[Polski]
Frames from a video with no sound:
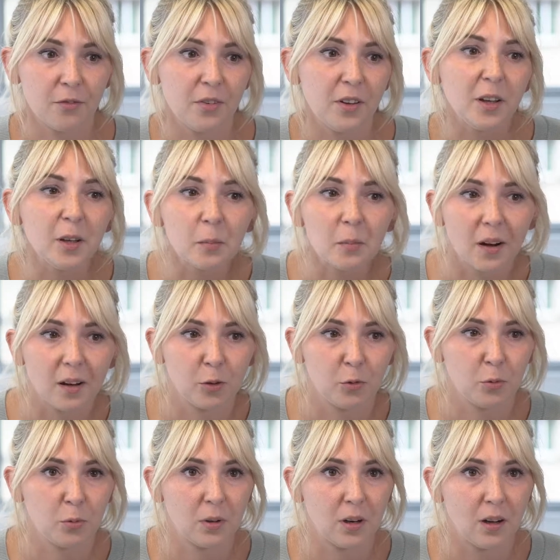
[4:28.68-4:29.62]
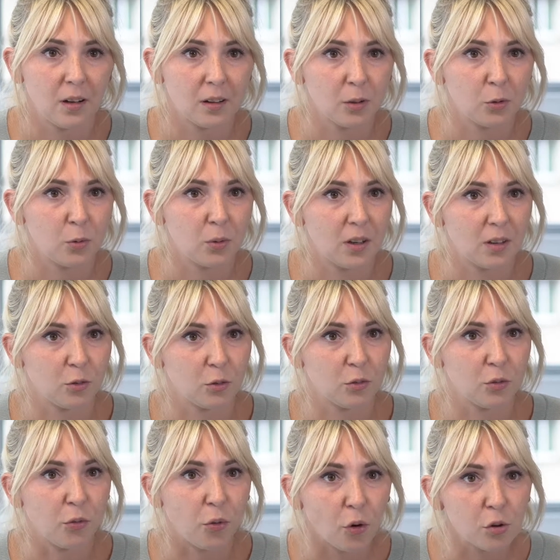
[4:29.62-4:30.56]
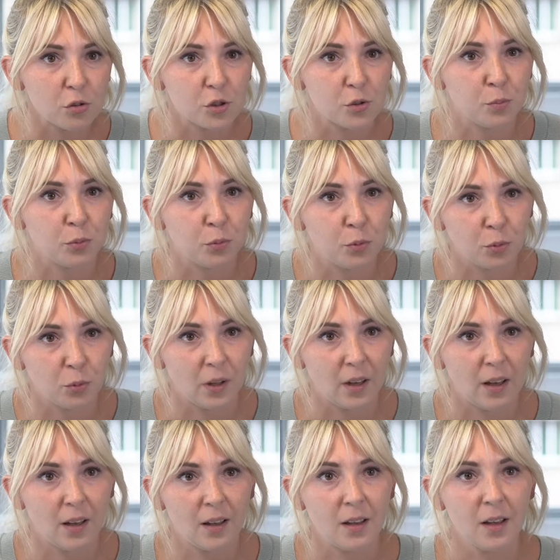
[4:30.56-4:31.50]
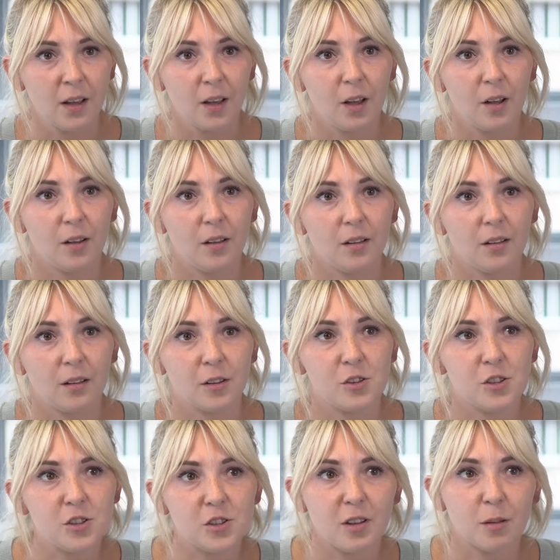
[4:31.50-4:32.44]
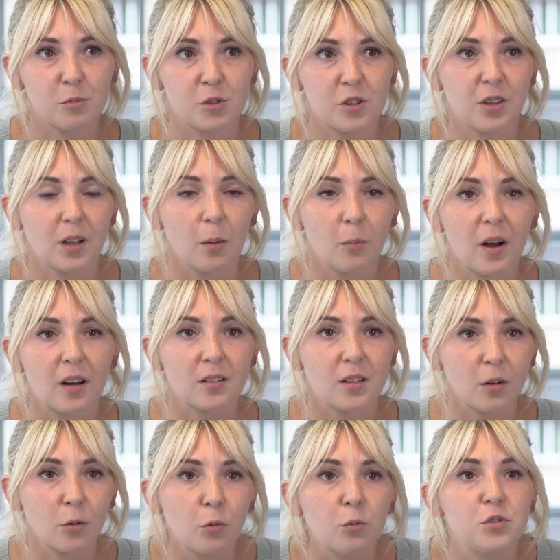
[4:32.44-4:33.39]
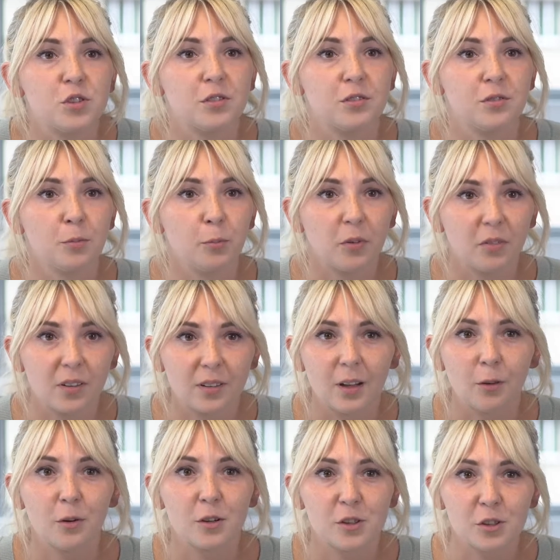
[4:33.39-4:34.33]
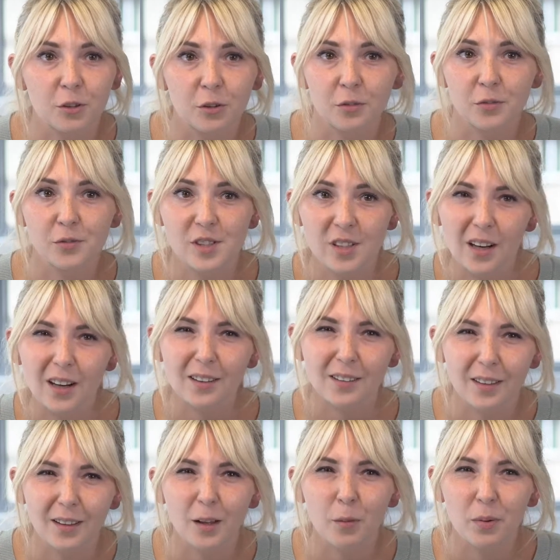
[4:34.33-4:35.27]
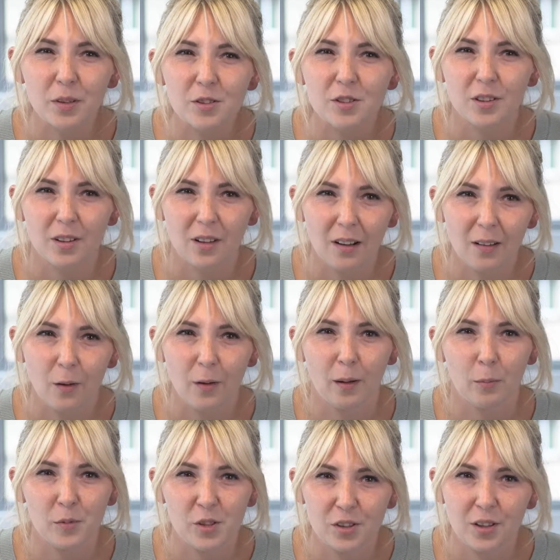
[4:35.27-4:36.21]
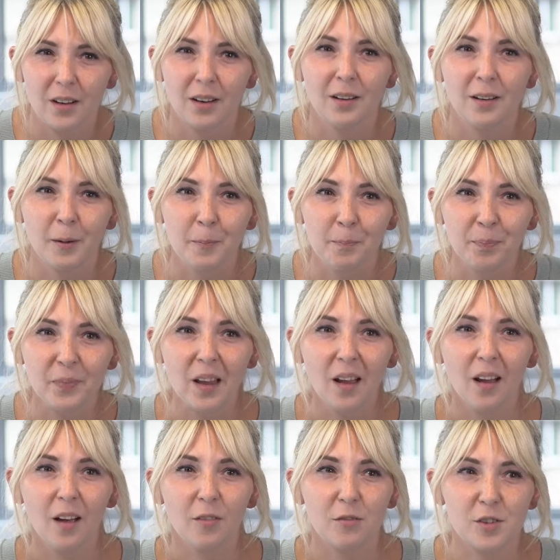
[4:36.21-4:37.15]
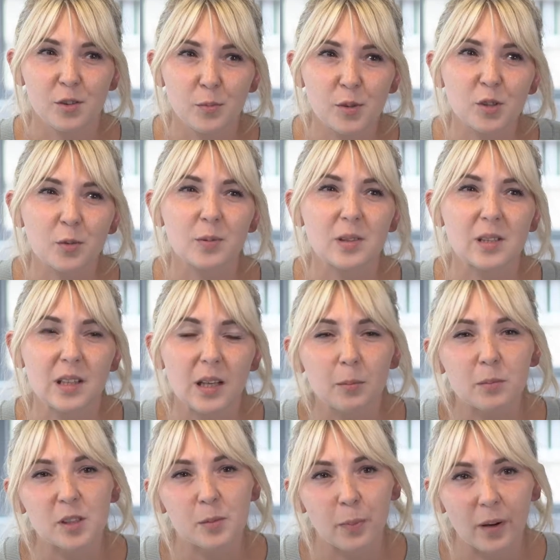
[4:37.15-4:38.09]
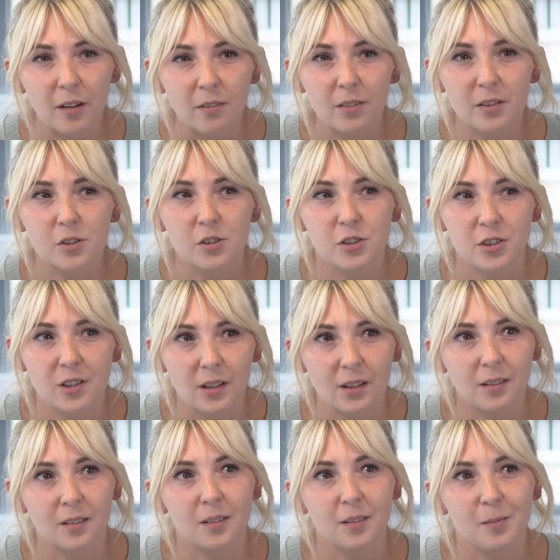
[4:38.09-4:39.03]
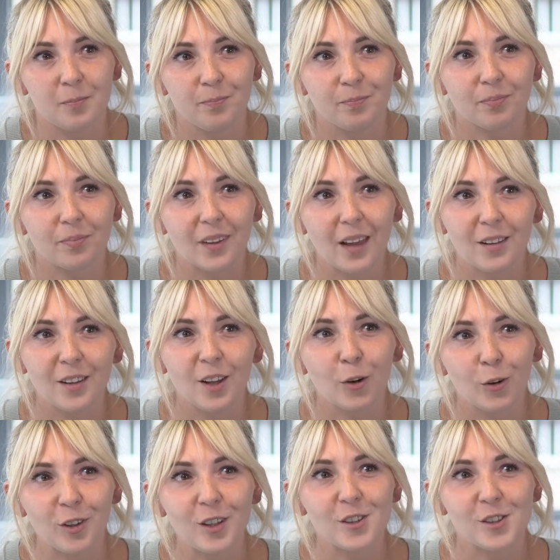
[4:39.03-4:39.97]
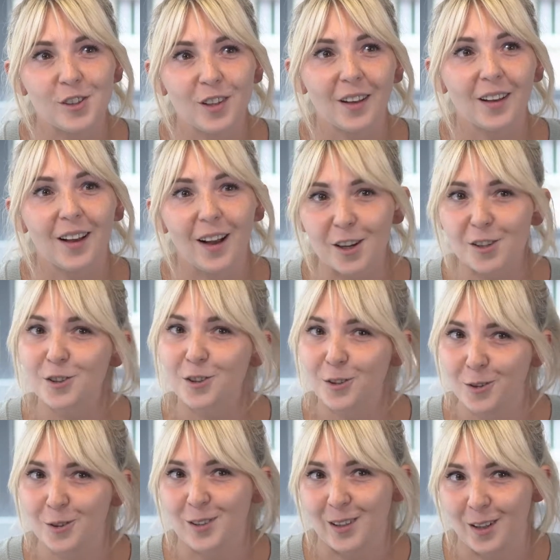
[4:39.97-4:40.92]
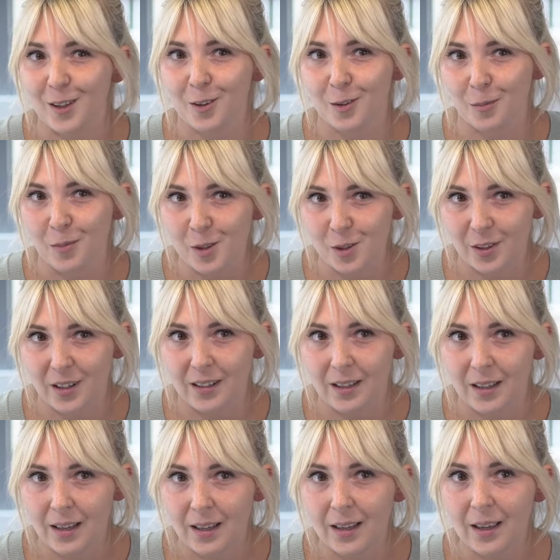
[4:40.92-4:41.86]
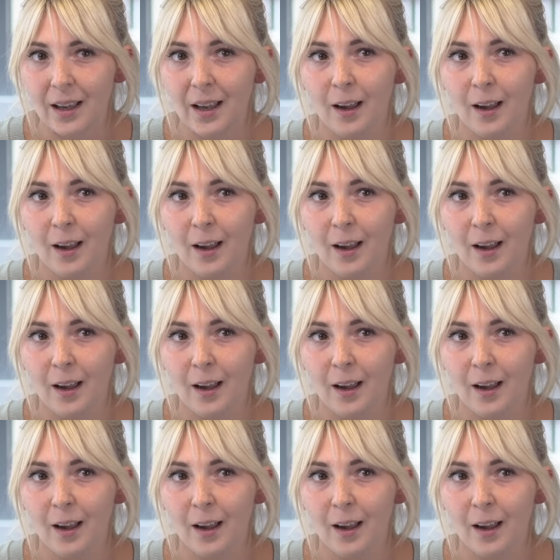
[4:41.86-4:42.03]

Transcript: firma, która, która to tworzy, buduje, e, gdzieś tam czytam artykuł, się wypowiadała, że to wcale tak nie będzie tanio, jak myśleli. Więc my sobie zdajemy sprawę, że niekoniecznie każdy dostanie to mieszkanie.